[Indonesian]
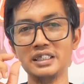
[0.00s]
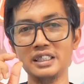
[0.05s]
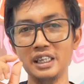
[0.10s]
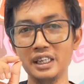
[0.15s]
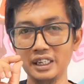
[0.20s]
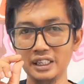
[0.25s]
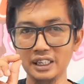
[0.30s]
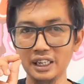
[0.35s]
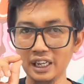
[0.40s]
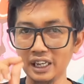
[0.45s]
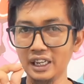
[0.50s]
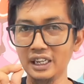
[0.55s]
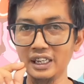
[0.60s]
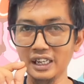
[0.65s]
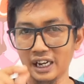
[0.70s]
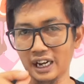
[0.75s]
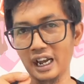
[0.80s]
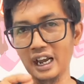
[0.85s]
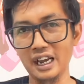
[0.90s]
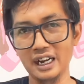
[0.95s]
TE
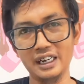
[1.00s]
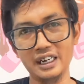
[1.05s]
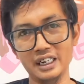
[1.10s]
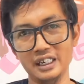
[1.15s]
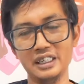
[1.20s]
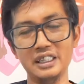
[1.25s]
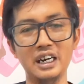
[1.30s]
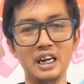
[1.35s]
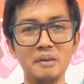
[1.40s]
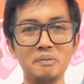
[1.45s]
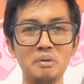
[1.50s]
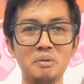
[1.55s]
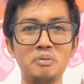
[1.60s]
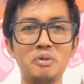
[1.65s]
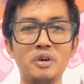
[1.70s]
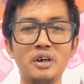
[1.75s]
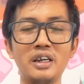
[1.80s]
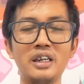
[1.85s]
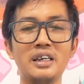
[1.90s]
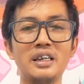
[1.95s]
yang ada di dalam
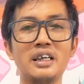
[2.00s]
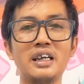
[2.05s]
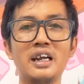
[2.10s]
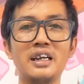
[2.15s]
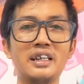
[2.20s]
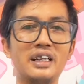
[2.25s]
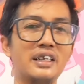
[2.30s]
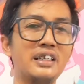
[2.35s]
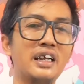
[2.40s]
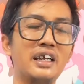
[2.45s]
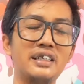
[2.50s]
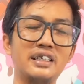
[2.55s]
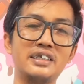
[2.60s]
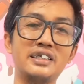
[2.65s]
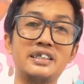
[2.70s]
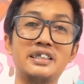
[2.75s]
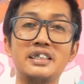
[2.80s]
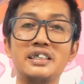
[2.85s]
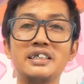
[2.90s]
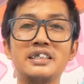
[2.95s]
pupuk ini kadarnya hanya
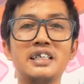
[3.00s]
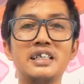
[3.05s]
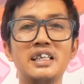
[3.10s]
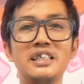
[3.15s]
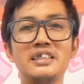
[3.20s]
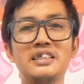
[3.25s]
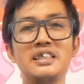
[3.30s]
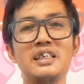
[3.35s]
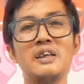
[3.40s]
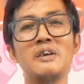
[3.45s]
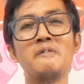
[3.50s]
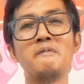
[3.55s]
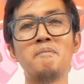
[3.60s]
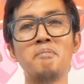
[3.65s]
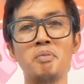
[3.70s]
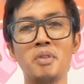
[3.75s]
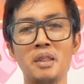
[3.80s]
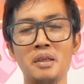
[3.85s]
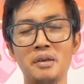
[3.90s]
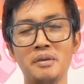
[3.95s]
sedikit saja.
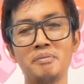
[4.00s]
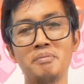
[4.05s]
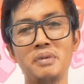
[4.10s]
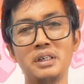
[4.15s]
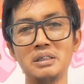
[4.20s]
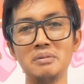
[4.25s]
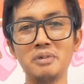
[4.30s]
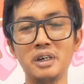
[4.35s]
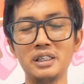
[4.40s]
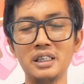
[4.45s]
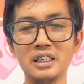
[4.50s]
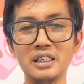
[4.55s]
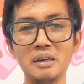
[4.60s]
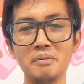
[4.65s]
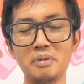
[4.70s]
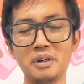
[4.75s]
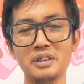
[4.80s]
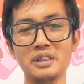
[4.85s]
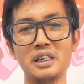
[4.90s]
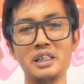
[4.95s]
Masih banyak
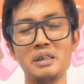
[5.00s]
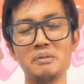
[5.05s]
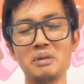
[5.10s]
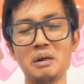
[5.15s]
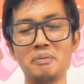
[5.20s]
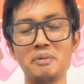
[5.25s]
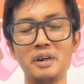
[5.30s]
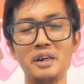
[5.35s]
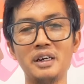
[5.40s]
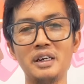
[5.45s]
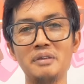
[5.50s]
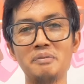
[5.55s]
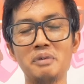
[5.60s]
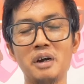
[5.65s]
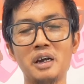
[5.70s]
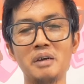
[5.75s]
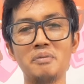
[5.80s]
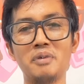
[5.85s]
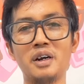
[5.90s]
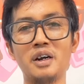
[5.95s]
yang bertanya Pak Pendi
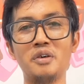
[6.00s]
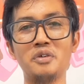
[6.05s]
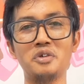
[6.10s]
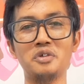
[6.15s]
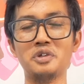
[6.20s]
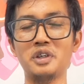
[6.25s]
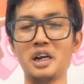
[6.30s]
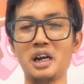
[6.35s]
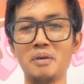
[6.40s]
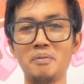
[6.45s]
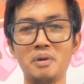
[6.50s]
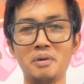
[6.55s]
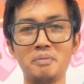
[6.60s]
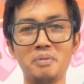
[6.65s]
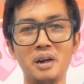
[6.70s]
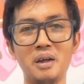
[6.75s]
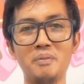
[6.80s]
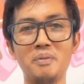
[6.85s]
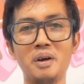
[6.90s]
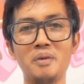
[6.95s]
bagaimana untuk
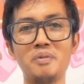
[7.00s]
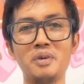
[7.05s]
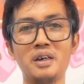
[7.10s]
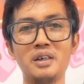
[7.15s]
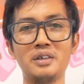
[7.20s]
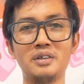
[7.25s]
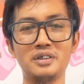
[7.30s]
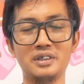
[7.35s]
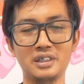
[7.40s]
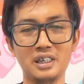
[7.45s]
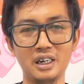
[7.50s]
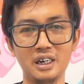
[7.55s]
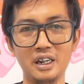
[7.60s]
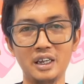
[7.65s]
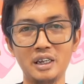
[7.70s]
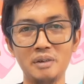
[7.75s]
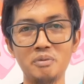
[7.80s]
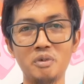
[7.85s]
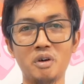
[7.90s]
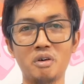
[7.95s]
tanaman bla bla bla. Sekali
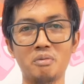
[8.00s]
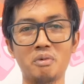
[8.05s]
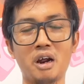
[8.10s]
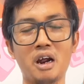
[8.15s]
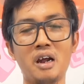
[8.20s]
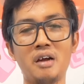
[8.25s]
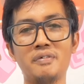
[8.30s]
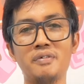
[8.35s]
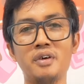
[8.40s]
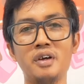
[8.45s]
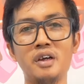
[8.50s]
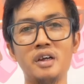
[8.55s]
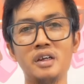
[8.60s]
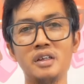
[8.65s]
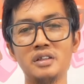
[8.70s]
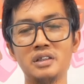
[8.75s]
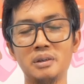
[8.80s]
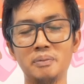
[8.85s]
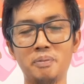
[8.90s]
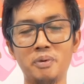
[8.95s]
lagi mohon maaf,
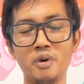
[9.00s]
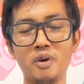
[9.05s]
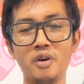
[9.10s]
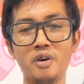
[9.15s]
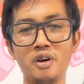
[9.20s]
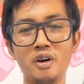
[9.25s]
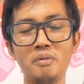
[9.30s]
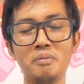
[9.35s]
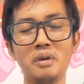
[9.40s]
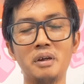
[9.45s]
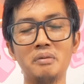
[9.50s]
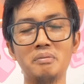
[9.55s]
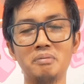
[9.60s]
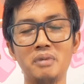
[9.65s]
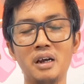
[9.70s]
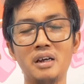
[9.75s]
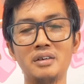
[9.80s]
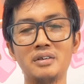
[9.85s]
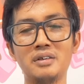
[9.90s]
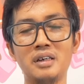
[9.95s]
The Brondol
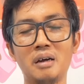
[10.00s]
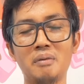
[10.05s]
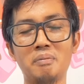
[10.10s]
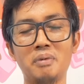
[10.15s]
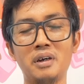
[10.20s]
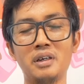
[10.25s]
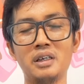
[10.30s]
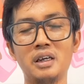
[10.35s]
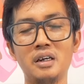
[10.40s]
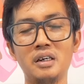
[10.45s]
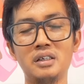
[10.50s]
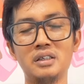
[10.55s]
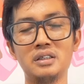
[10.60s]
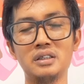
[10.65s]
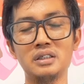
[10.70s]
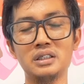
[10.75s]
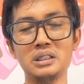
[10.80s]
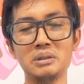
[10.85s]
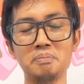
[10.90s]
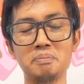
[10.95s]
memang apa ya
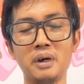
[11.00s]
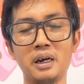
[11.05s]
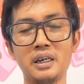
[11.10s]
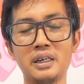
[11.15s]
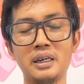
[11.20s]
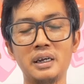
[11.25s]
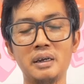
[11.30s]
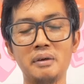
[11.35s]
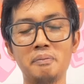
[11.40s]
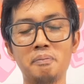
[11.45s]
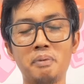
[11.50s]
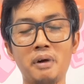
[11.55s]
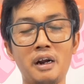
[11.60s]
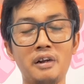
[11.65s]
eh, sebagai